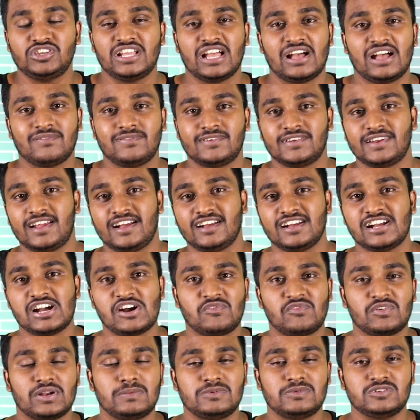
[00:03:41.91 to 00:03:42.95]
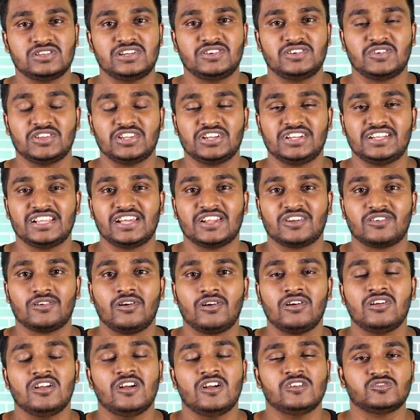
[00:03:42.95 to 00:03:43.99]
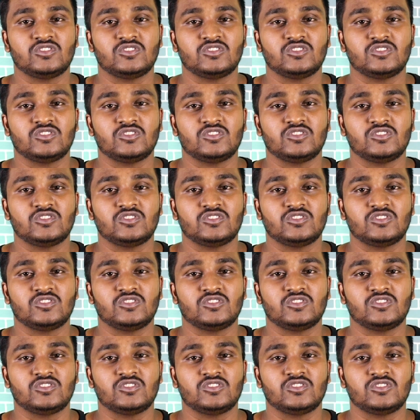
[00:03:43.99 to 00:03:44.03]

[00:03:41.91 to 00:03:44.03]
இங்கே ஆஃபர் அங்கே ஆஃபர் அப்படின்னு சொல்லிட்டு வந்துகிட்டே இருக்கும்